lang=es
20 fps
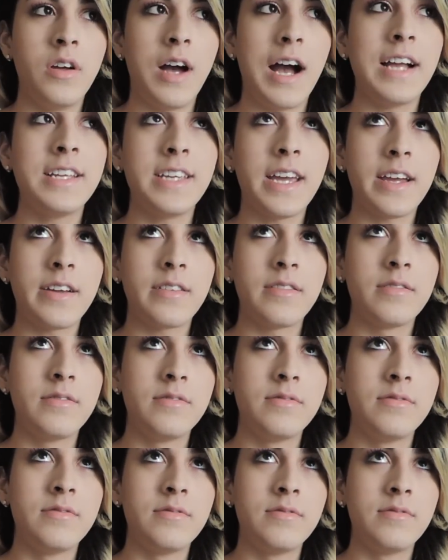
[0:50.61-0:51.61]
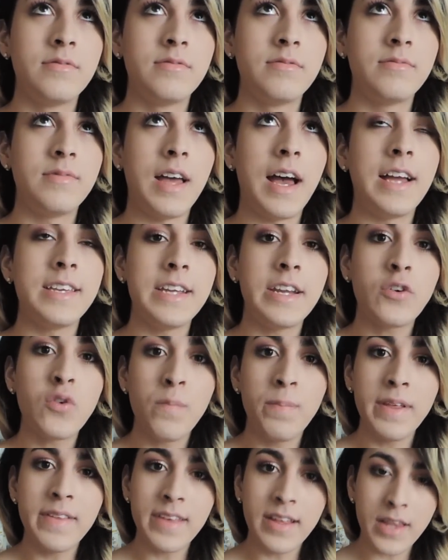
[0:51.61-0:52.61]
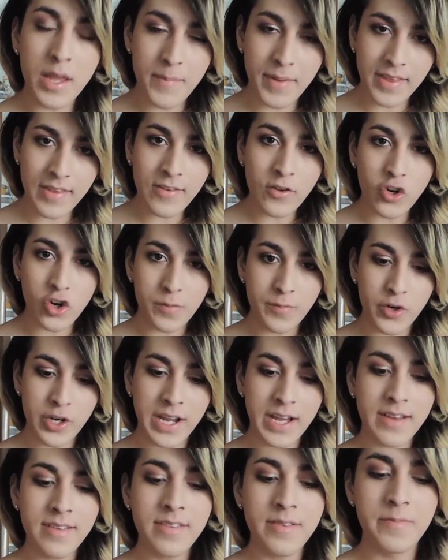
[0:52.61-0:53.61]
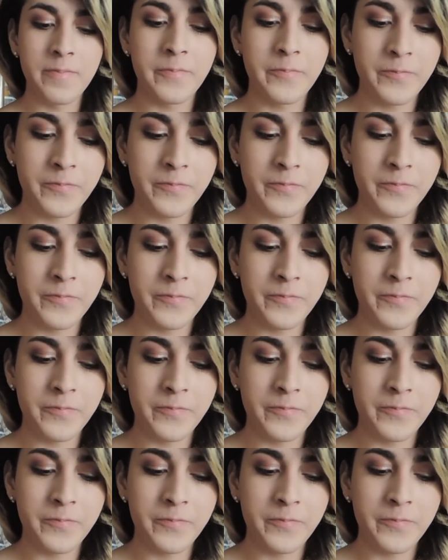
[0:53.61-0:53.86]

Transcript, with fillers: Ayer, ayer cumplí 7 meses en hormonas.